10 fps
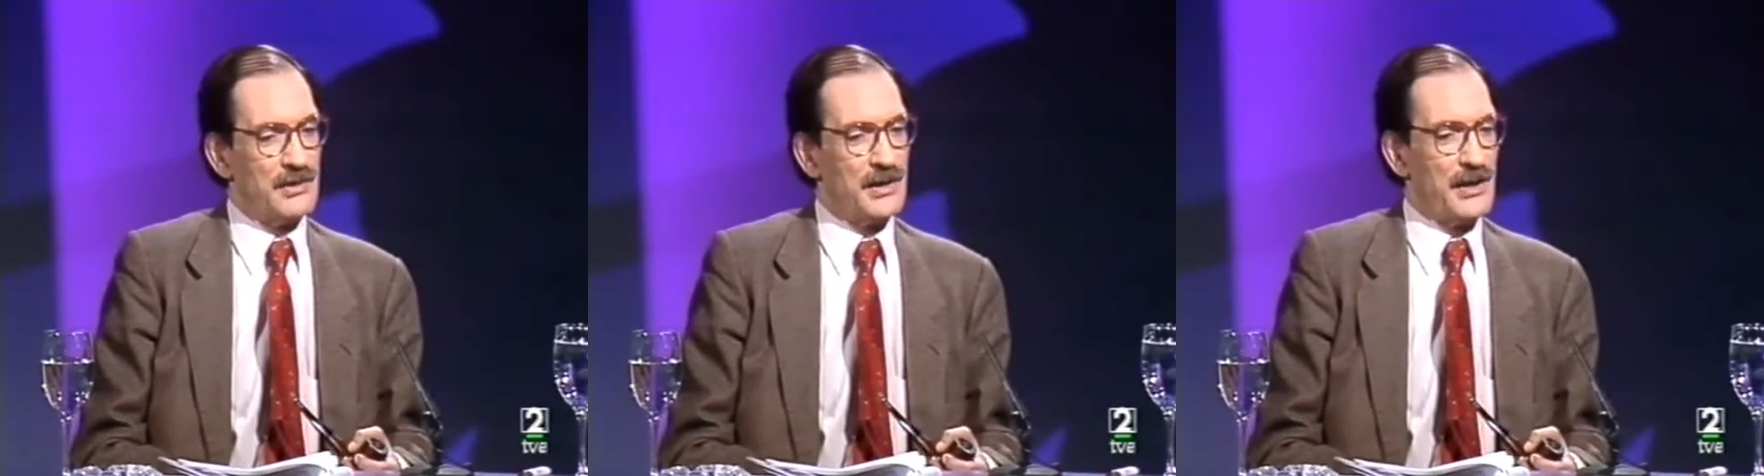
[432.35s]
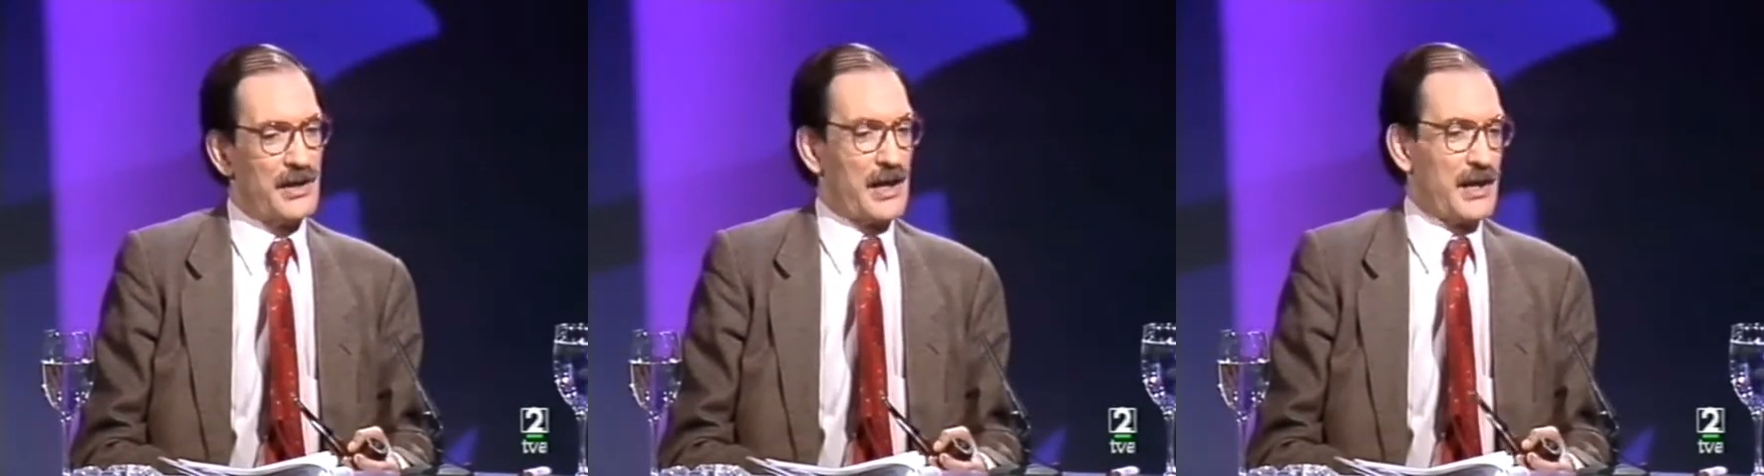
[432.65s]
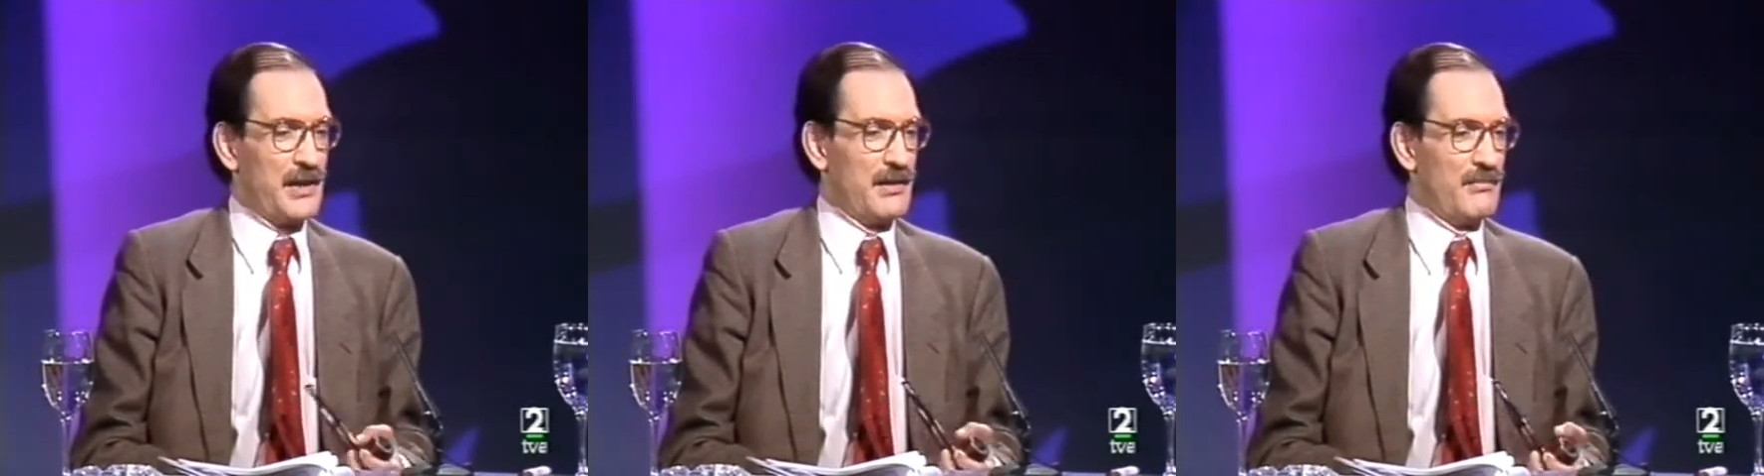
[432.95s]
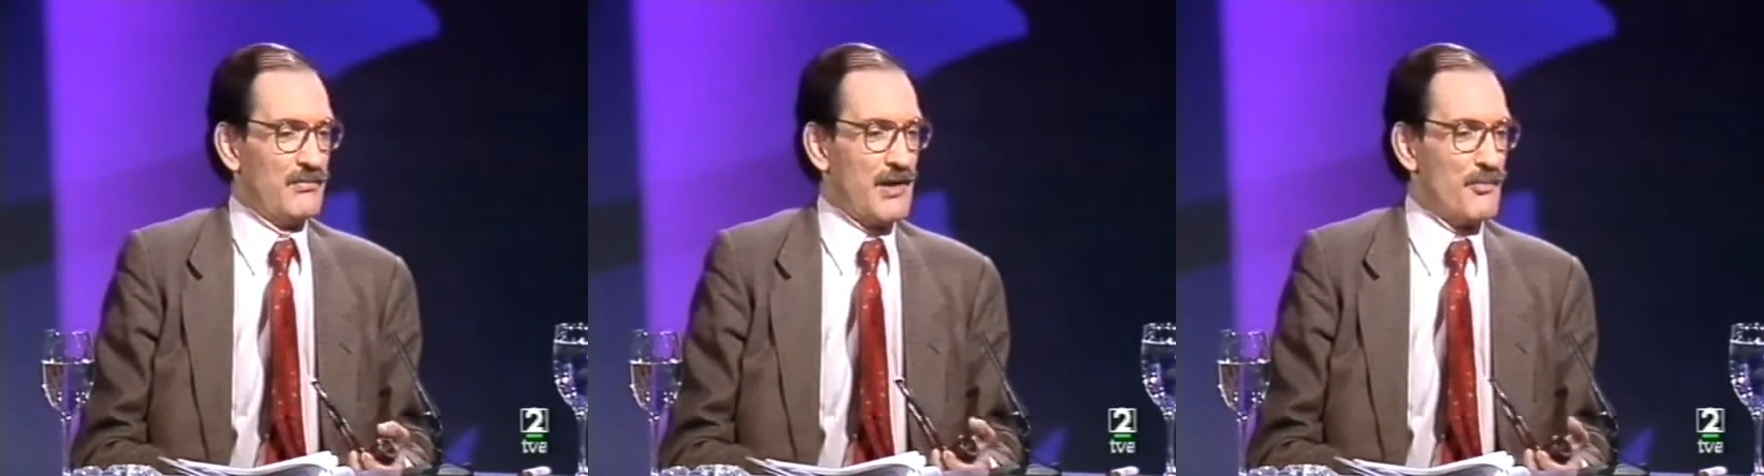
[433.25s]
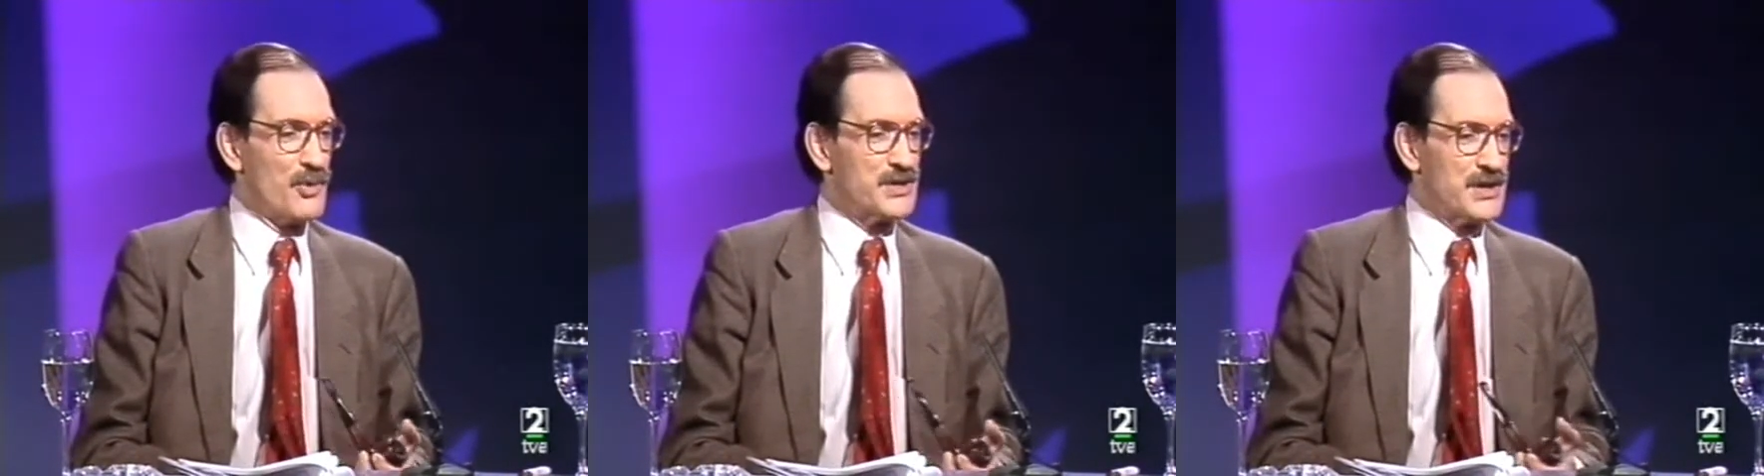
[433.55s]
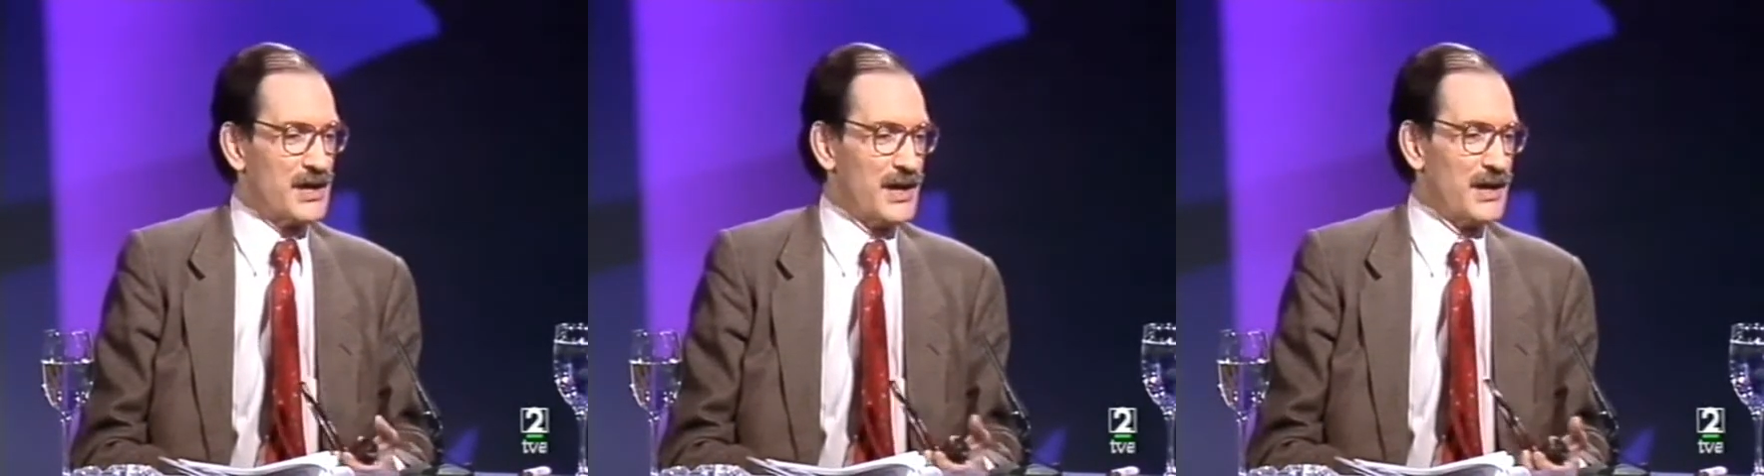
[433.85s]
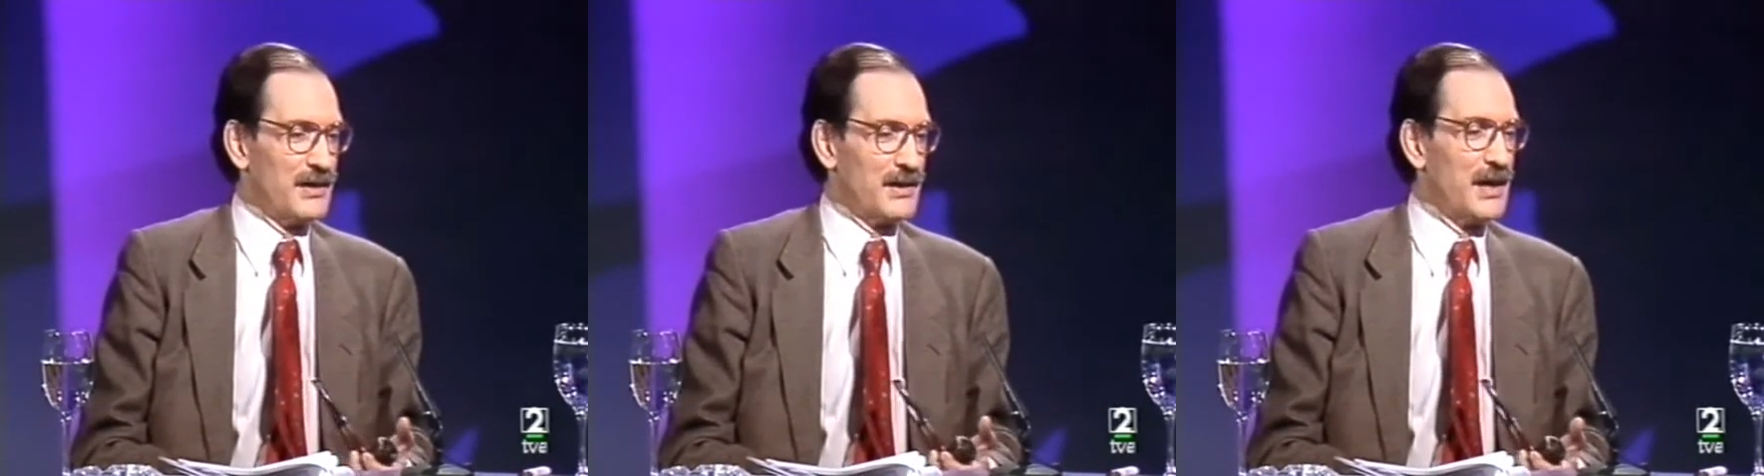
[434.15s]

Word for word: que una muestra